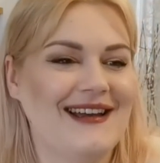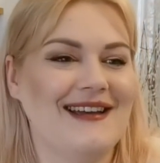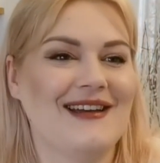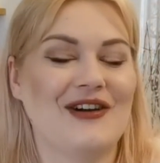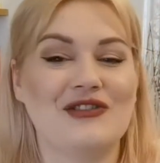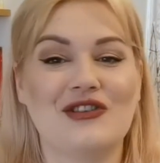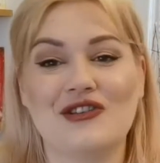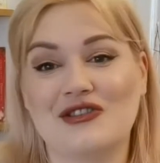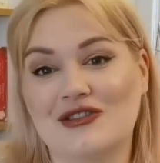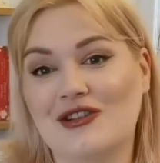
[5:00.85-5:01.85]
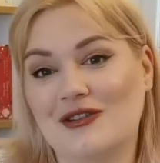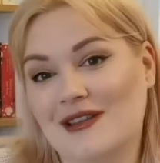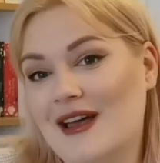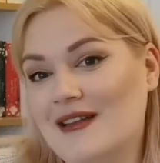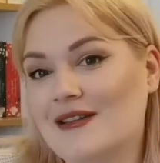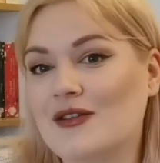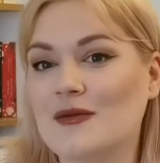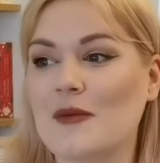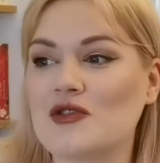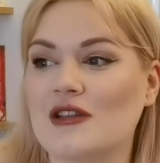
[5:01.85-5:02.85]
e, chociaż no, ja
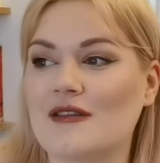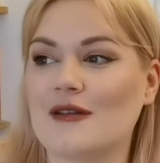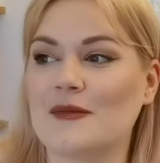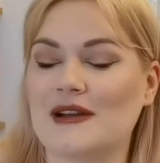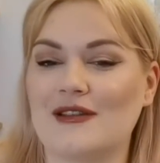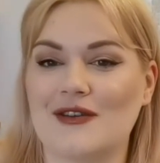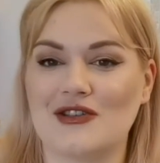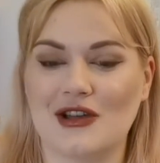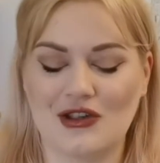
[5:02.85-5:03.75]
rozumiem, że to są bardzo ważne